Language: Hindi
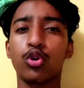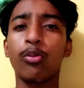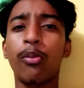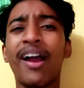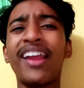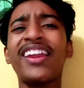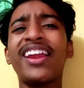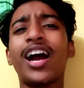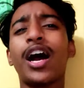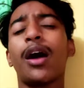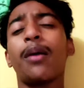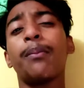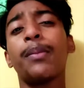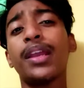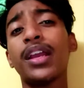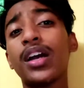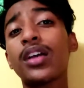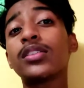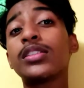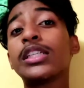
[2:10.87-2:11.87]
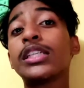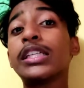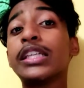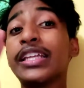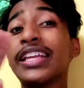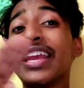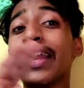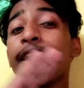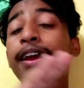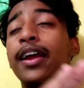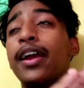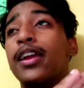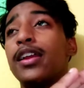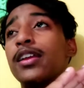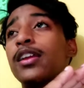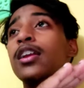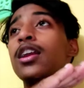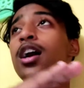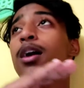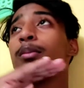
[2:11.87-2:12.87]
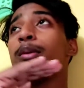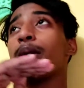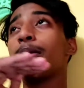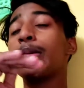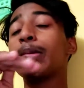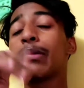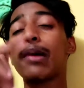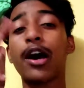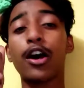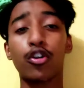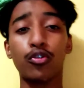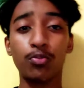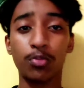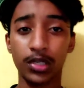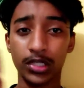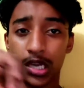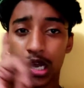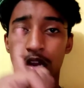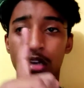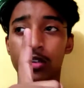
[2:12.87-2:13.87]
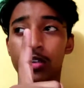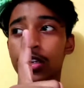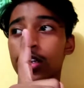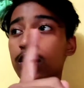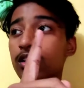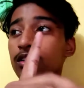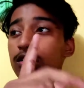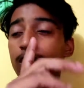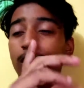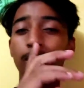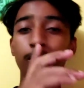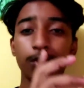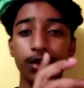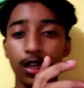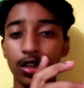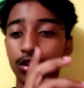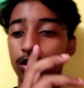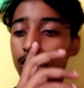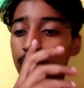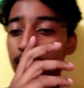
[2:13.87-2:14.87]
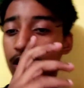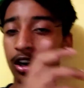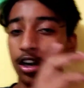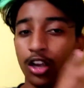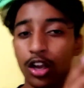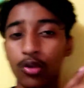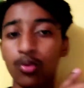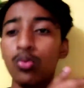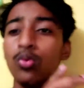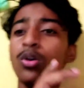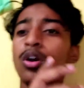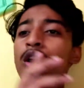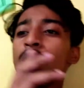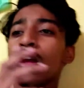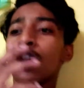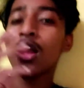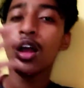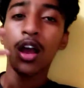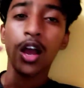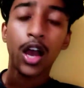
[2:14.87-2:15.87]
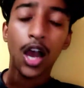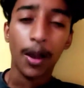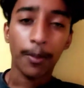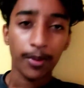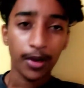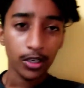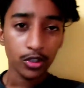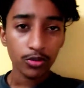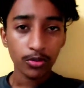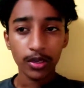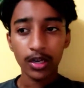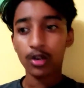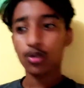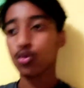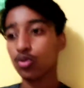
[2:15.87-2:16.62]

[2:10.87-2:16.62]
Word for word: तो भाई अभी का सीन ये है कि अभी अभी मैं आ रहा हूँ बाजार से इसलिए मैं ज्यादा थक रखा हूँ अपना जो मेरा